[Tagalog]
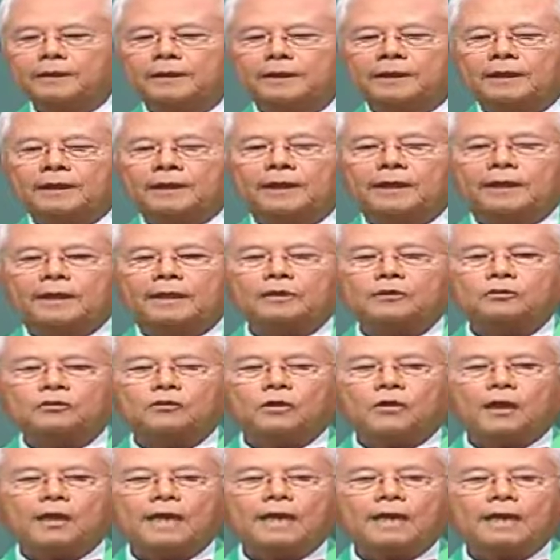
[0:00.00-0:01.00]
So
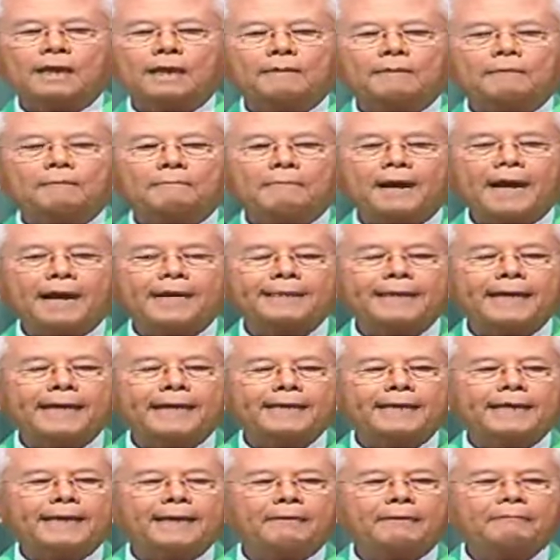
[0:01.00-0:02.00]
ang paanyaya
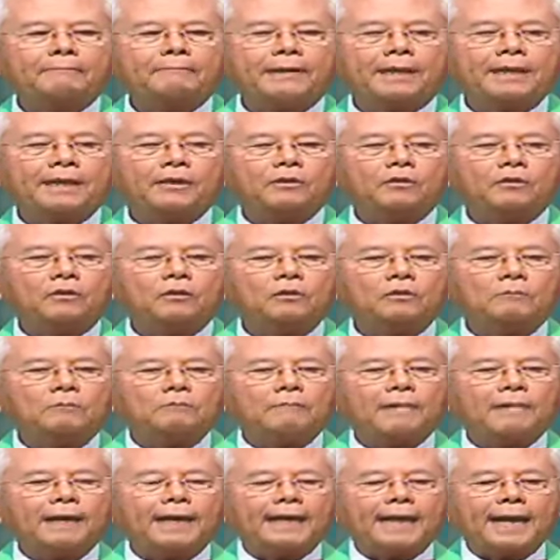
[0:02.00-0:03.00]
ng Panginoon,
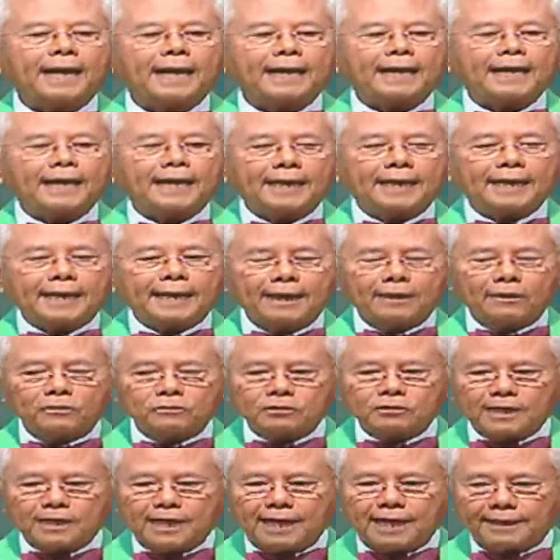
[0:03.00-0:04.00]
mag-aral kayo
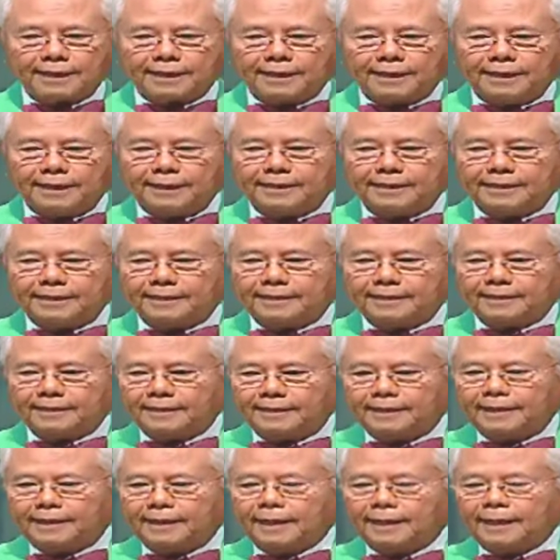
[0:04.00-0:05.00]
sa akin.
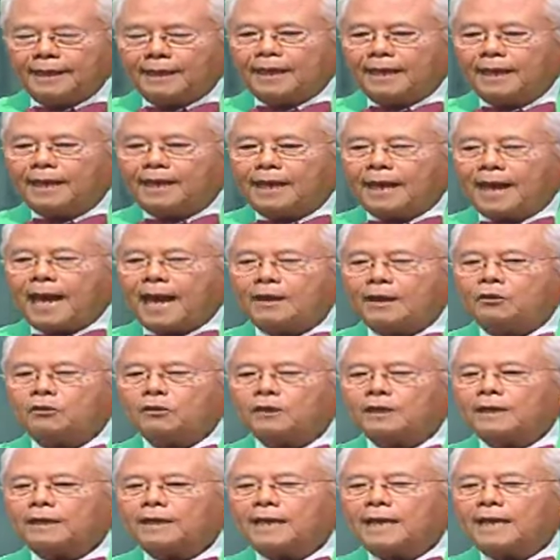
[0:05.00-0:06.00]
Anong
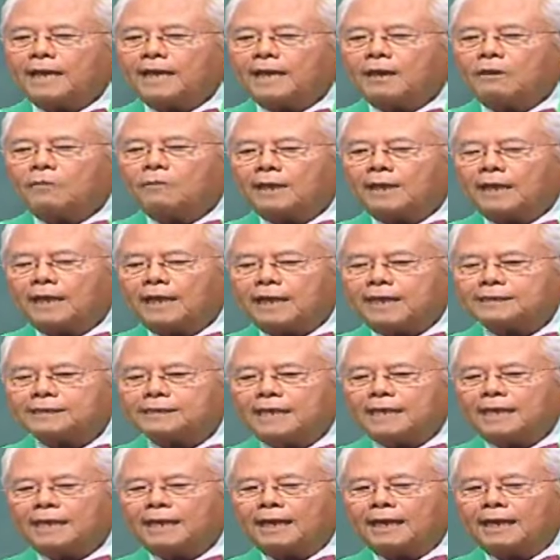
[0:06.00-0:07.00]
ginagawa ng isa
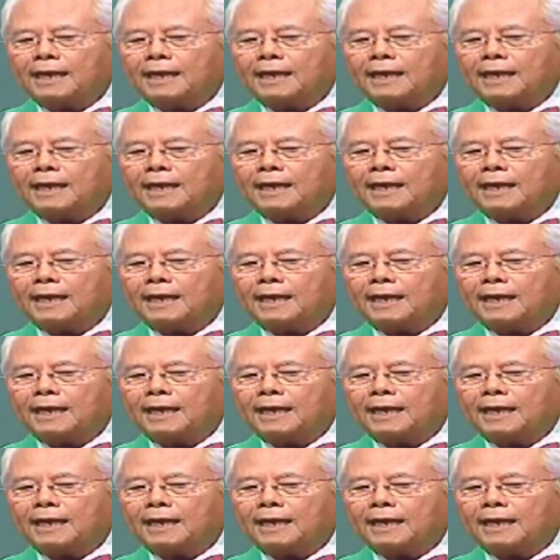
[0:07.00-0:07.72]
nag-aaral?